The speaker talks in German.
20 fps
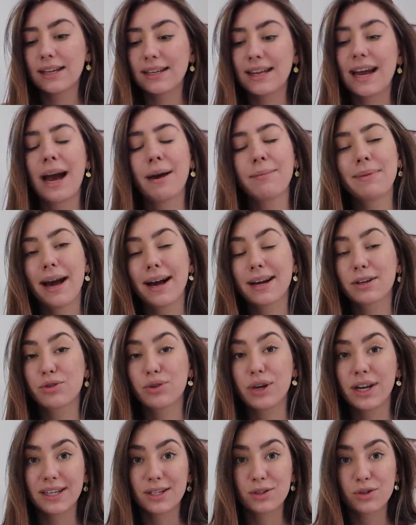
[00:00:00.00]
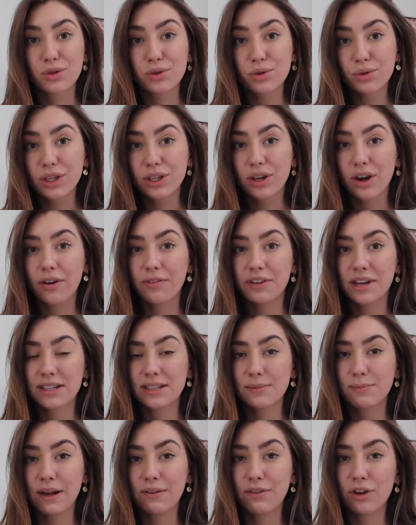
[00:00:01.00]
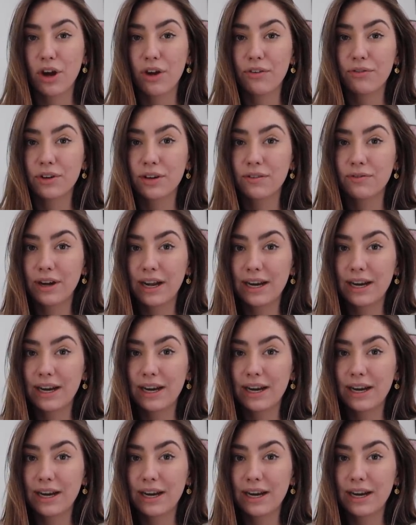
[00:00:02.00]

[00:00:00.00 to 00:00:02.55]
Die haben ja aktuell zu. Ich hoffe, dass sie bald wieder öffnen,